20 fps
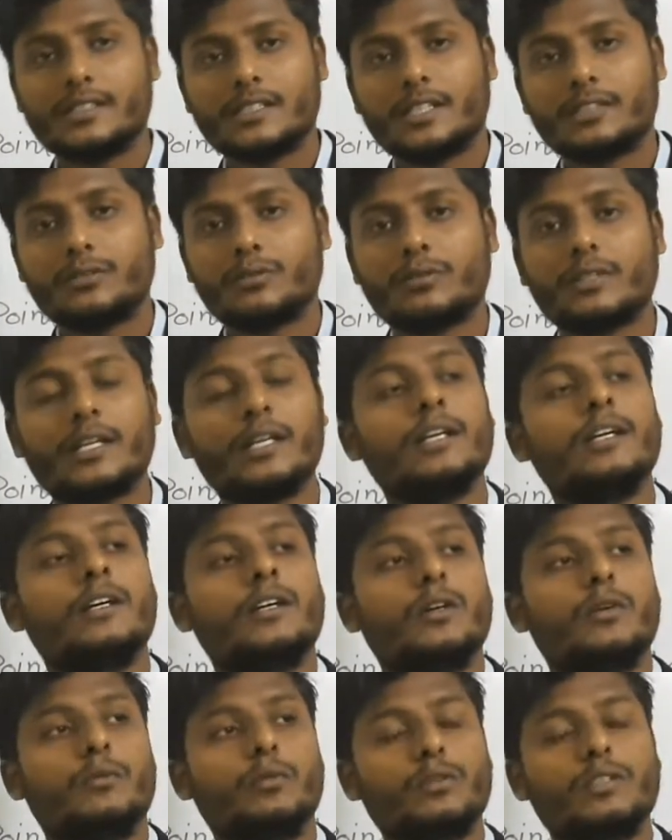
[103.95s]
दिशा से उगता
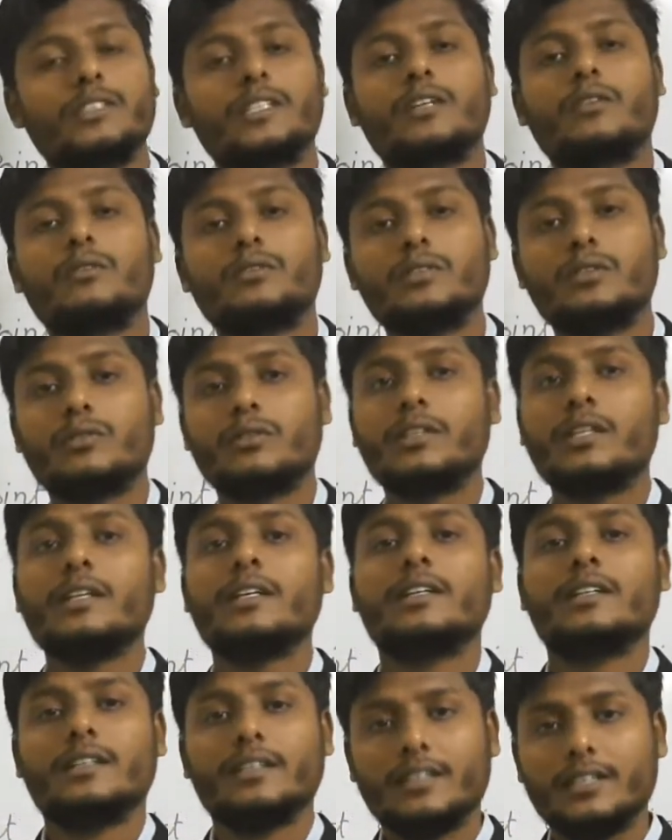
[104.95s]
है वो दिशा कौन सी होती
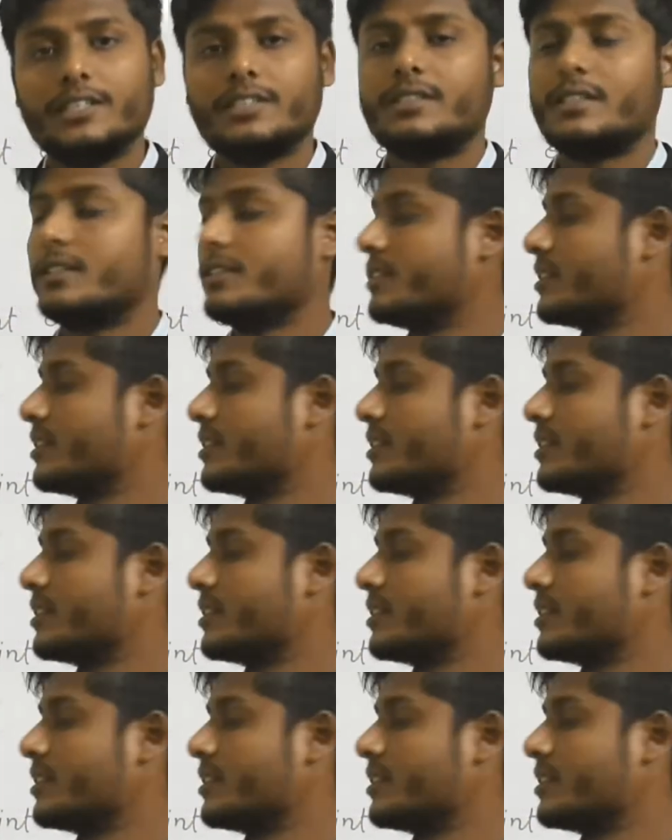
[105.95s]
है ईस्ट